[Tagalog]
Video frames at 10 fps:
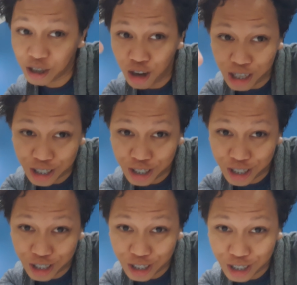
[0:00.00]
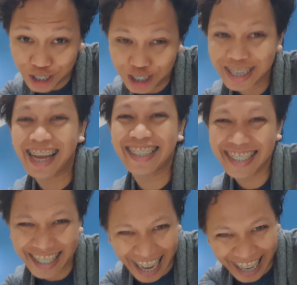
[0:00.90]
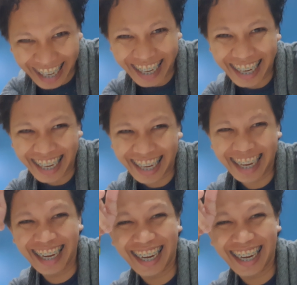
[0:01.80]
Ayos! Ganda!